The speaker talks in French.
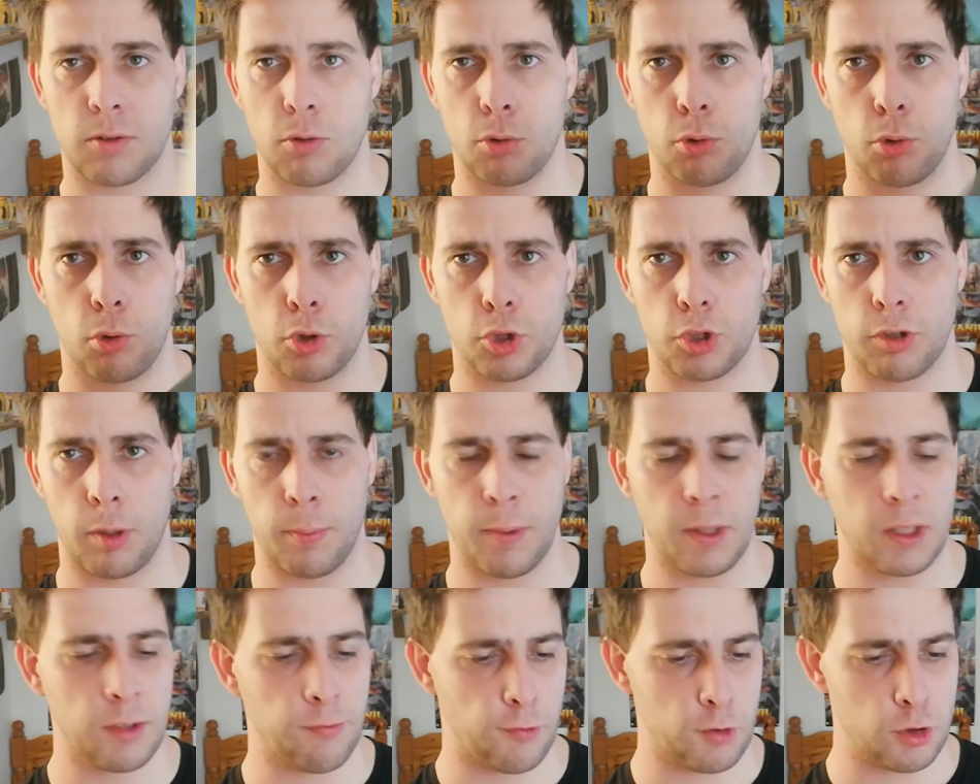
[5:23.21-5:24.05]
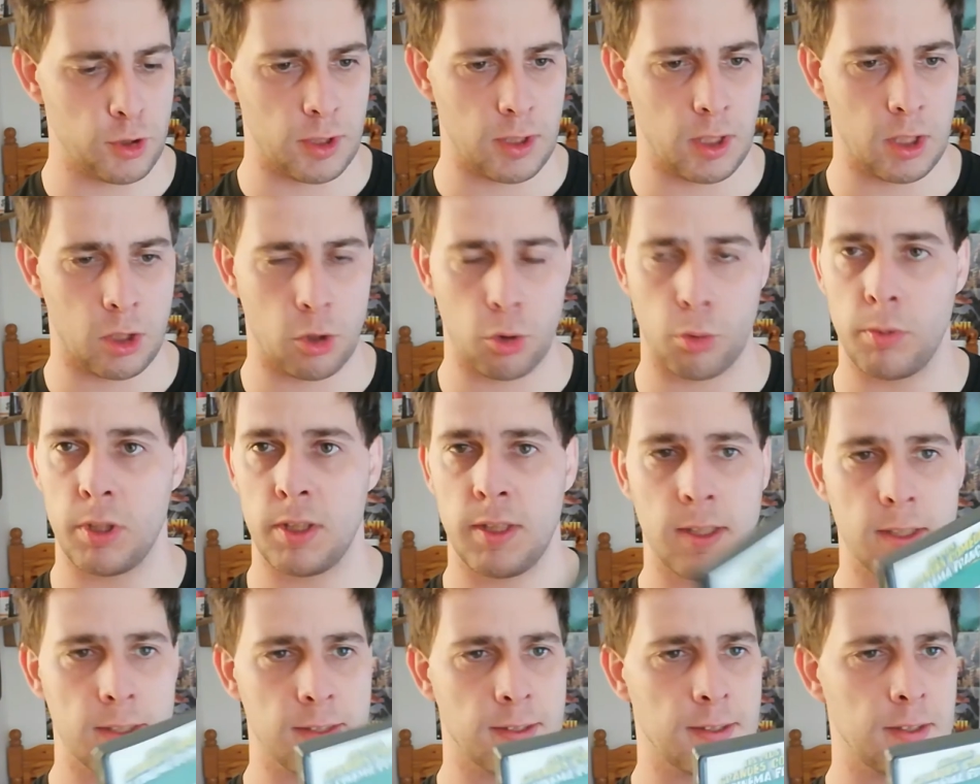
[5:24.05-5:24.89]
je euh, je savais pas qu'ils faisait des
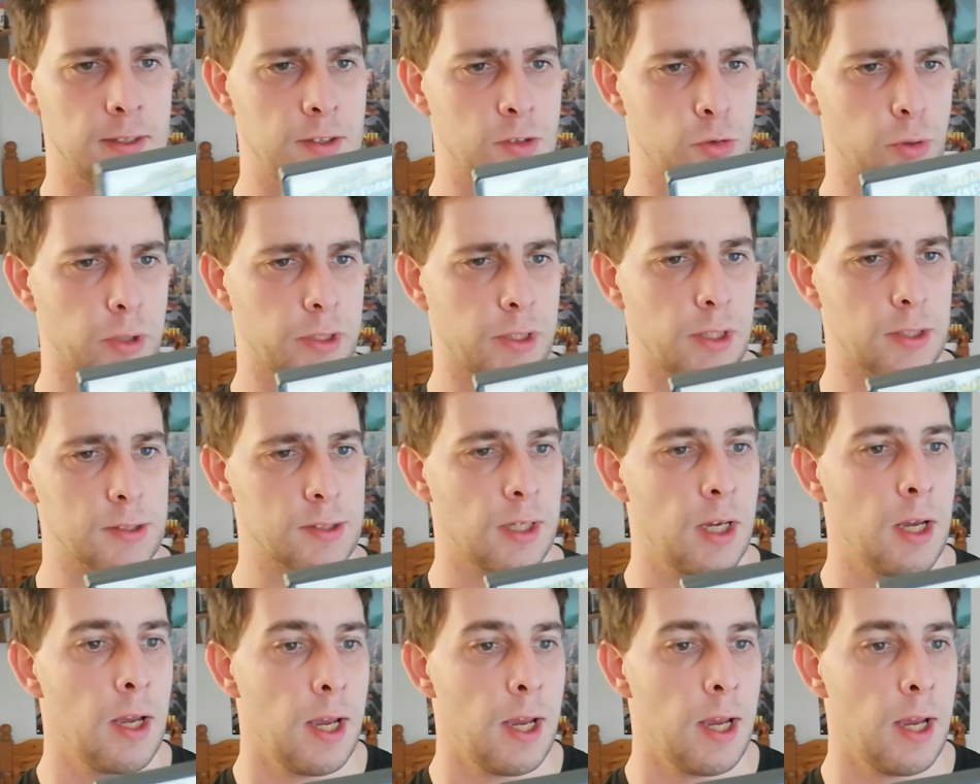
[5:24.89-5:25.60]
comédies, les éditions Atlas.